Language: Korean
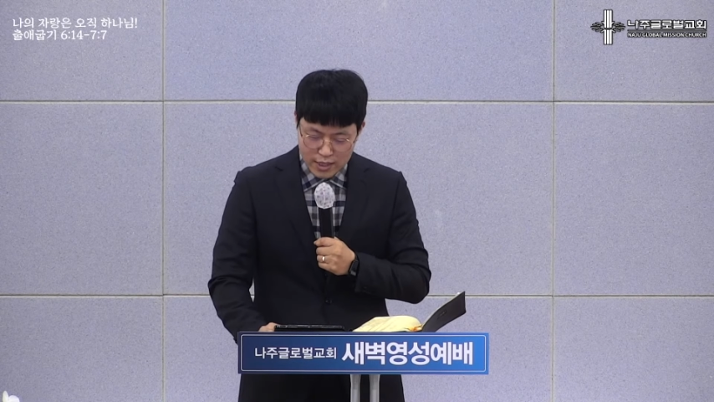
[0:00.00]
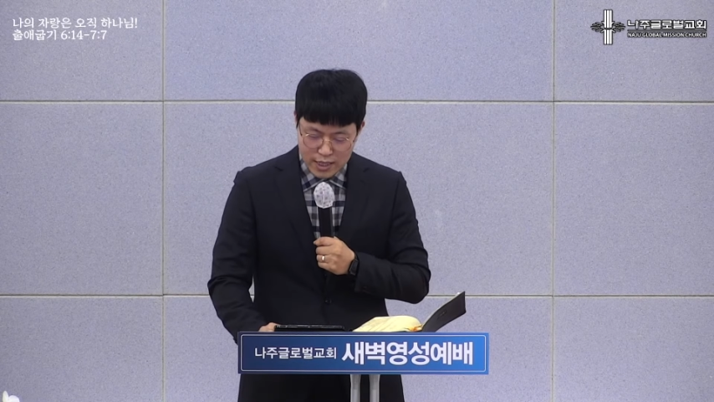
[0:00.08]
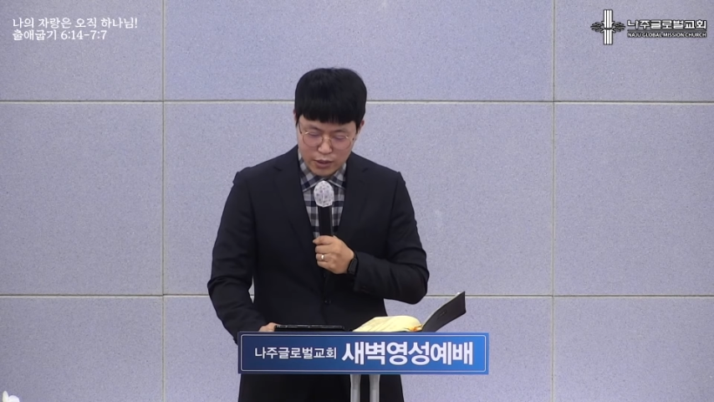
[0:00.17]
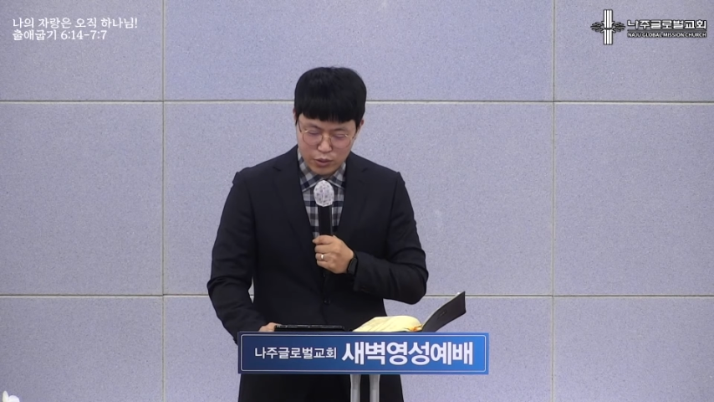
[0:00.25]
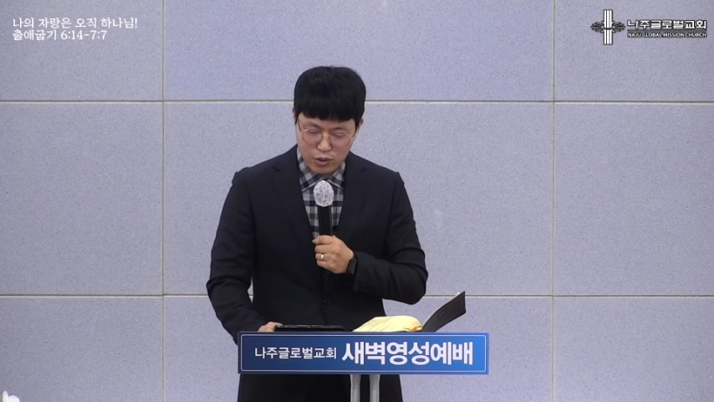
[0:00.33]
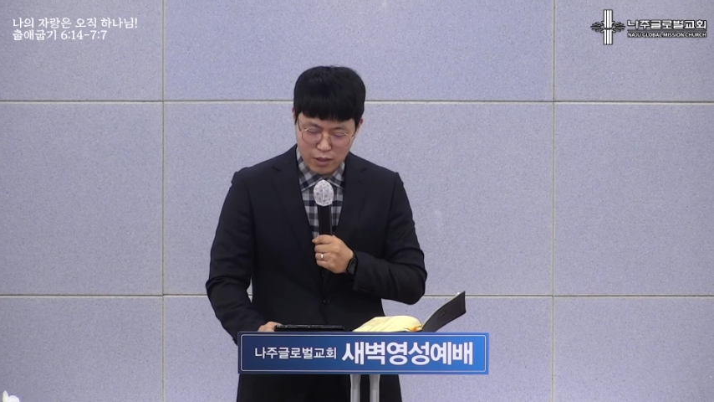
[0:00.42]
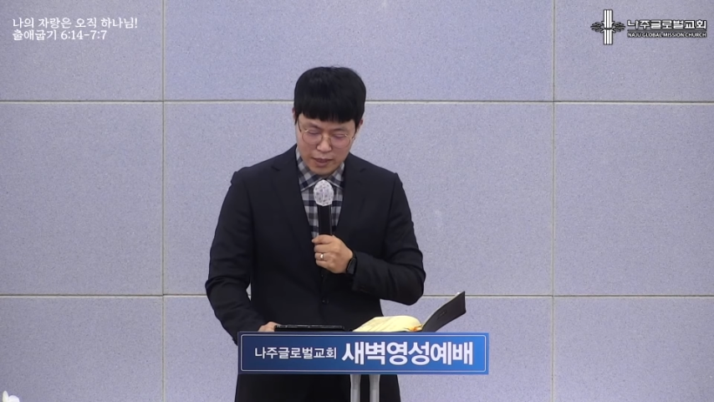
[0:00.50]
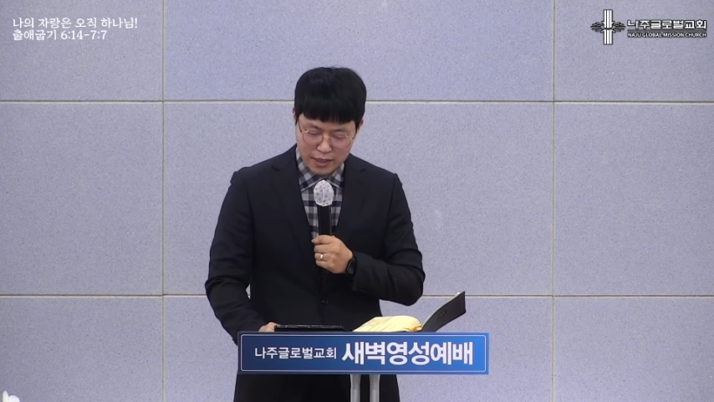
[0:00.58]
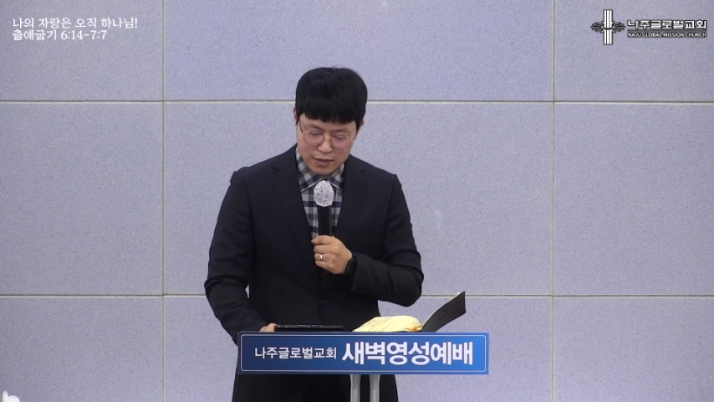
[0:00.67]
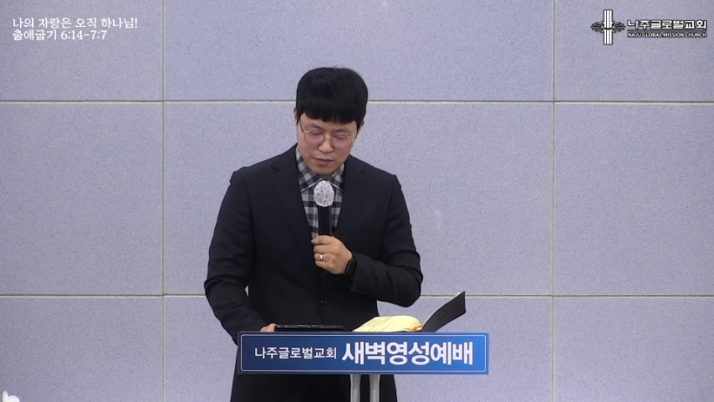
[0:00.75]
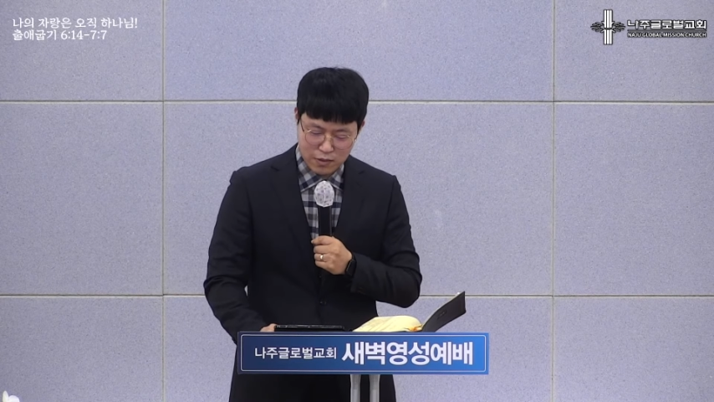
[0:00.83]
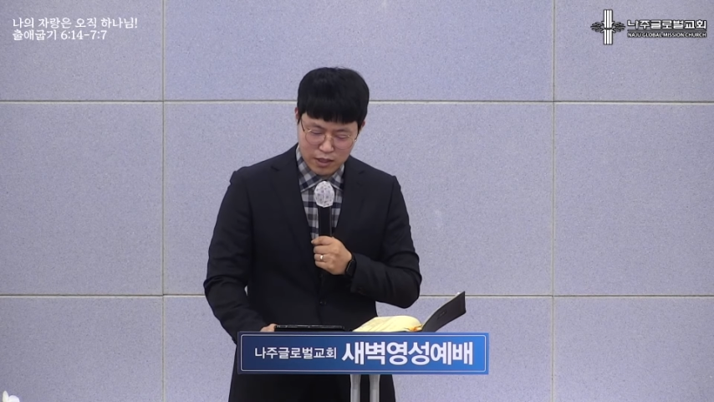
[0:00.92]
약속의
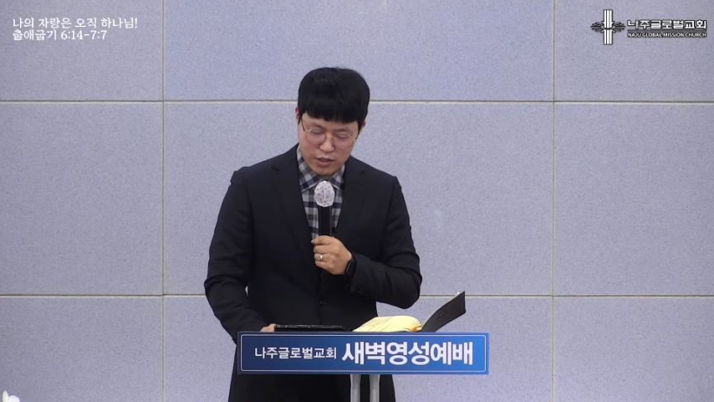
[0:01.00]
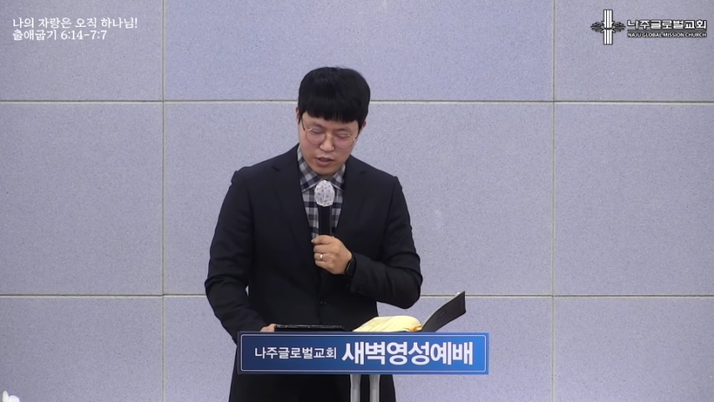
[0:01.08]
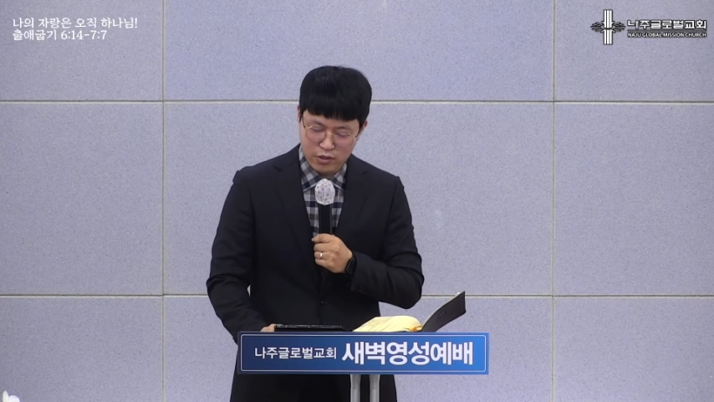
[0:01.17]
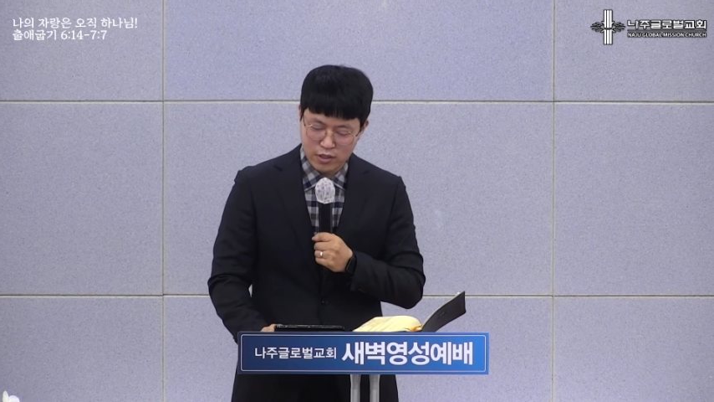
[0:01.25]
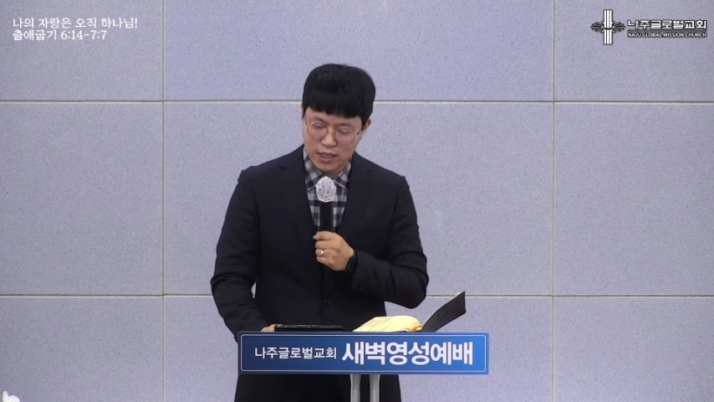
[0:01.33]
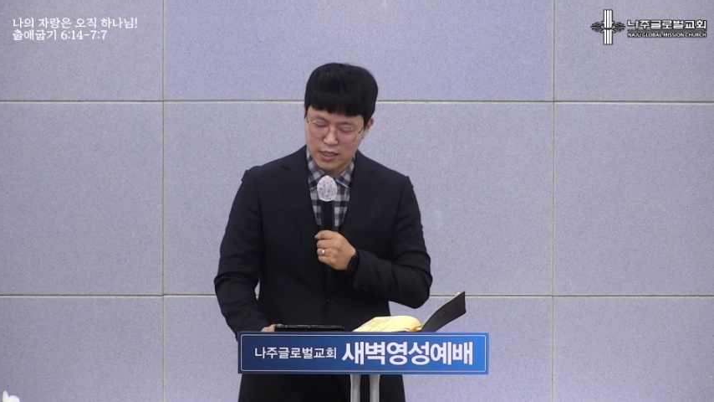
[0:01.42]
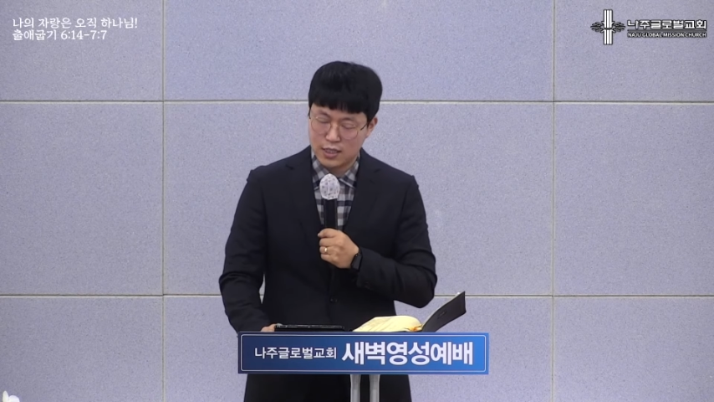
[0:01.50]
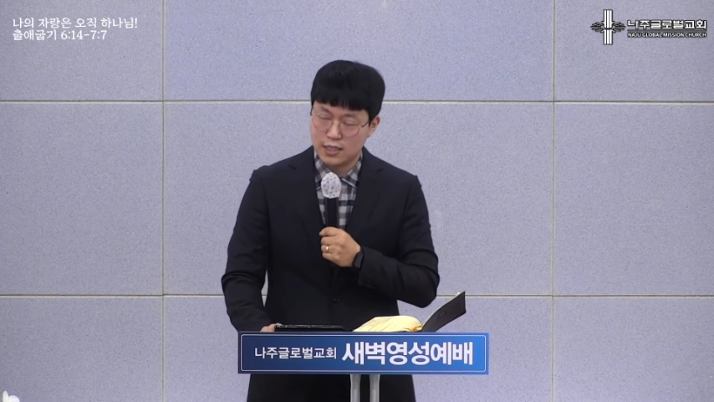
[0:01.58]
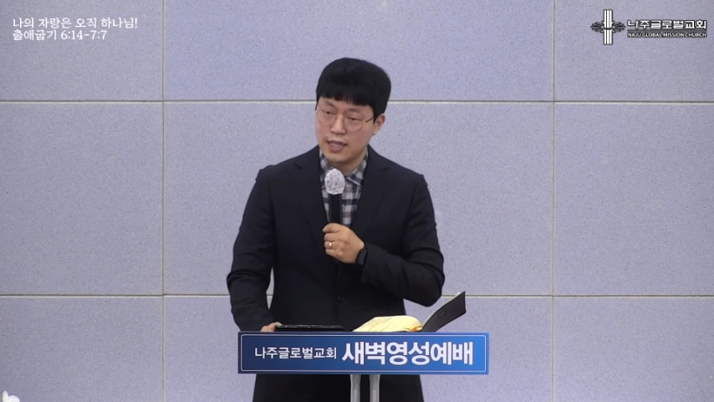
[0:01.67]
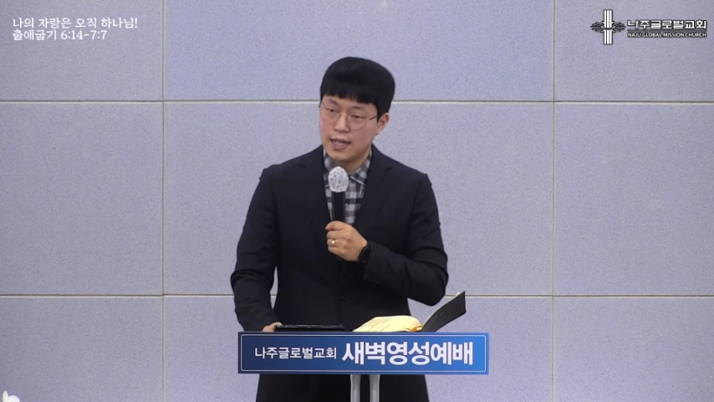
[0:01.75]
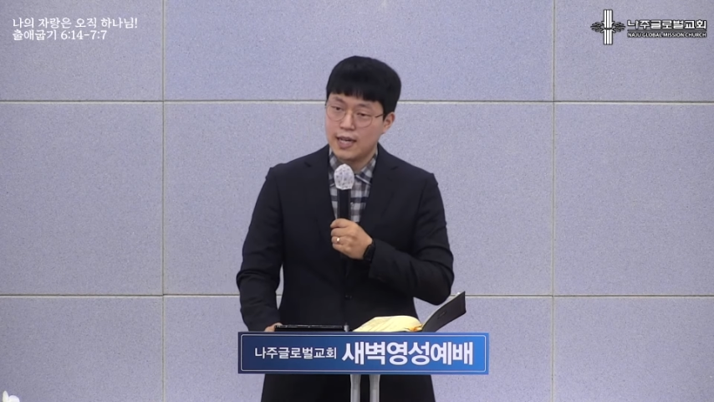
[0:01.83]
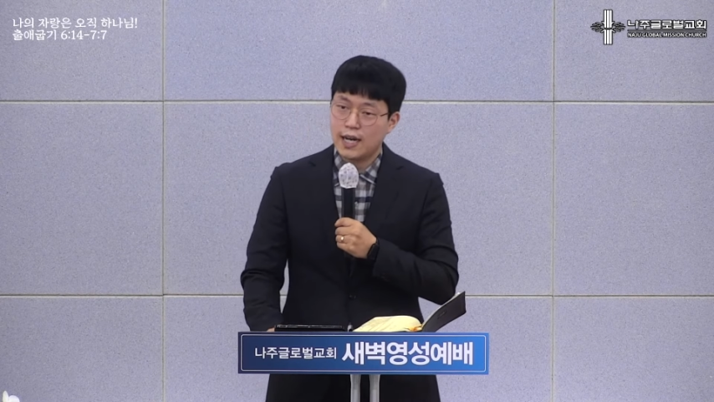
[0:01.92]
말씀과 전능하신